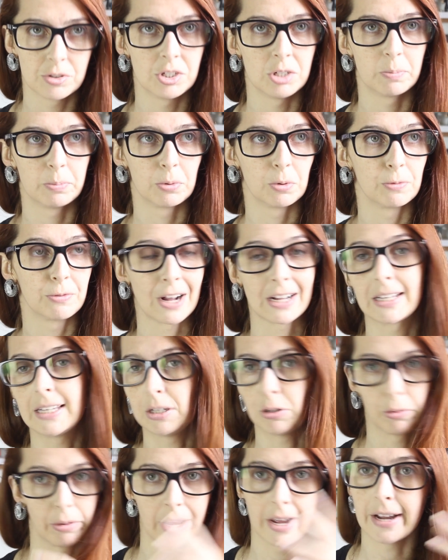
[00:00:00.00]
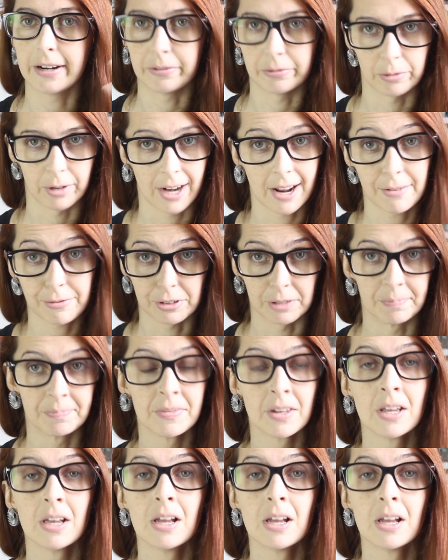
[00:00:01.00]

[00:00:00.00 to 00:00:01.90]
tipo Vaquinha Online, whatever,